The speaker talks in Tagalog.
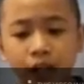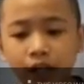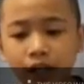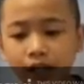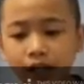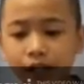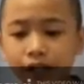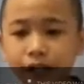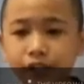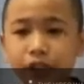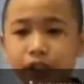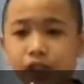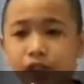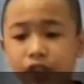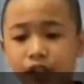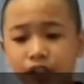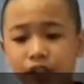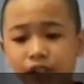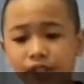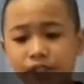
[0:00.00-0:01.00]
Ang ganitong
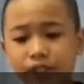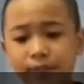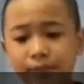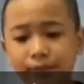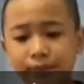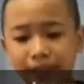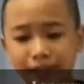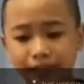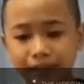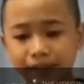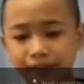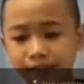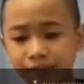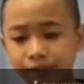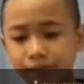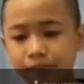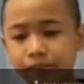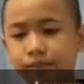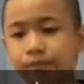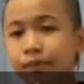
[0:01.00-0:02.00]
kaisipan,
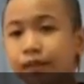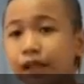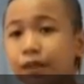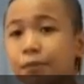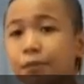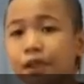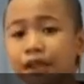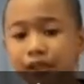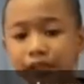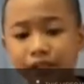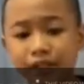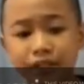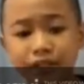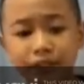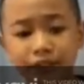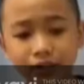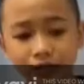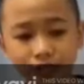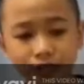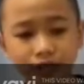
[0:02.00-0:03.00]

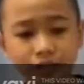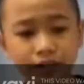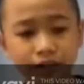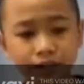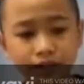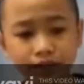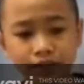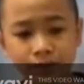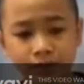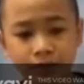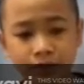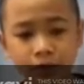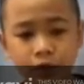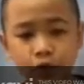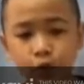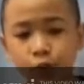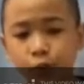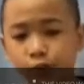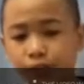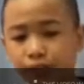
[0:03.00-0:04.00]
pagmatindi,
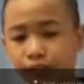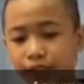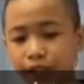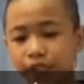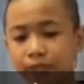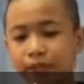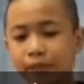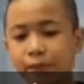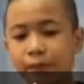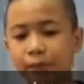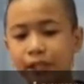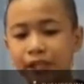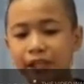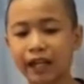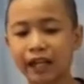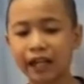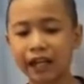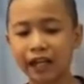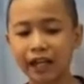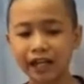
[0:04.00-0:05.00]
tuwirang
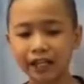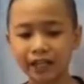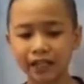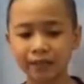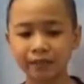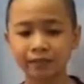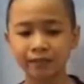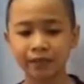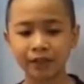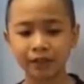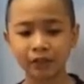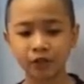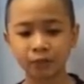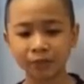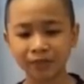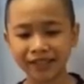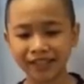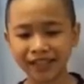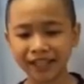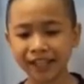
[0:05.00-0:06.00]
ipinalaganap ay
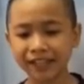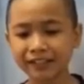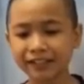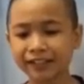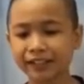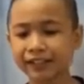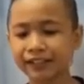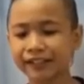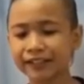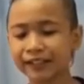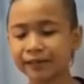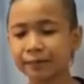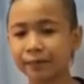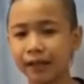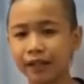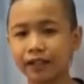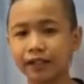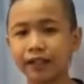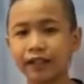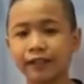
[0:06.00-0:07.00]
tumatak sa
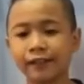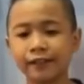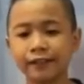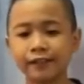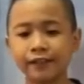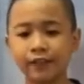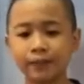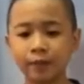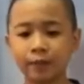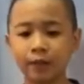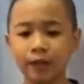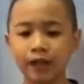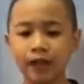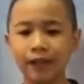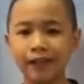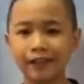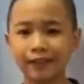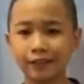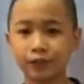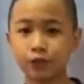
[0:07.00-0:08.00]
isipan ng
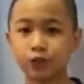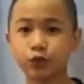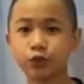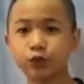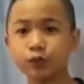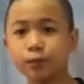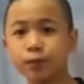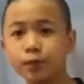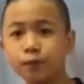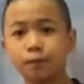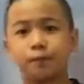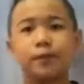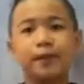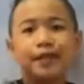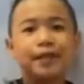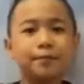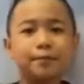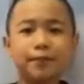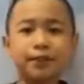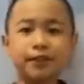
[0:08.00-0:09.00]
mga katutubong
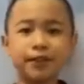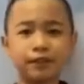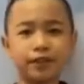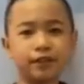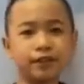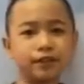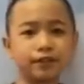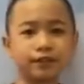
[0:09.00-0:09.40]
Pilipino.